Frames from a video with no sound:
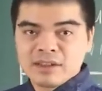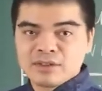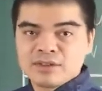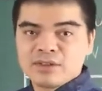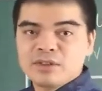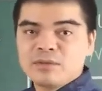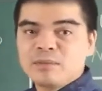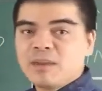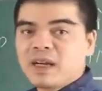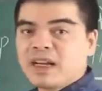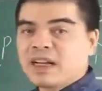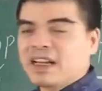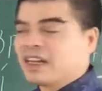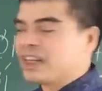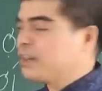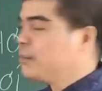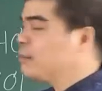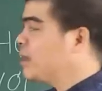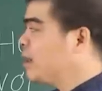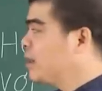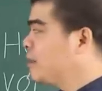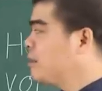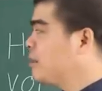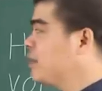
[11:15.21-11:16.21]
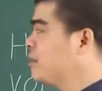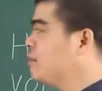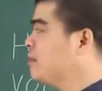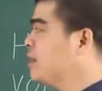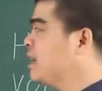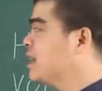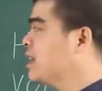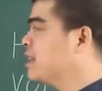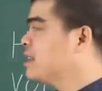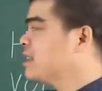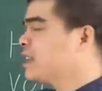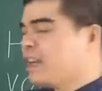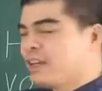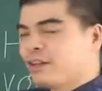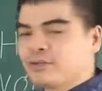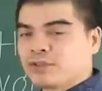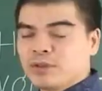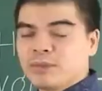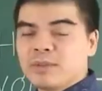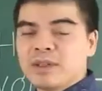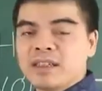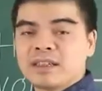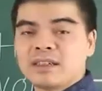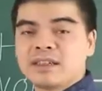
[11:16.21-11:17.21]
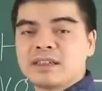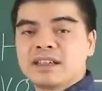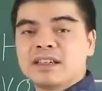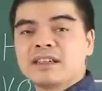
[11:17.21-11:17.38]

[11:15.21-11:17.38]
giúp mang lại cái may mắn mang lại cái tài lộc cho mình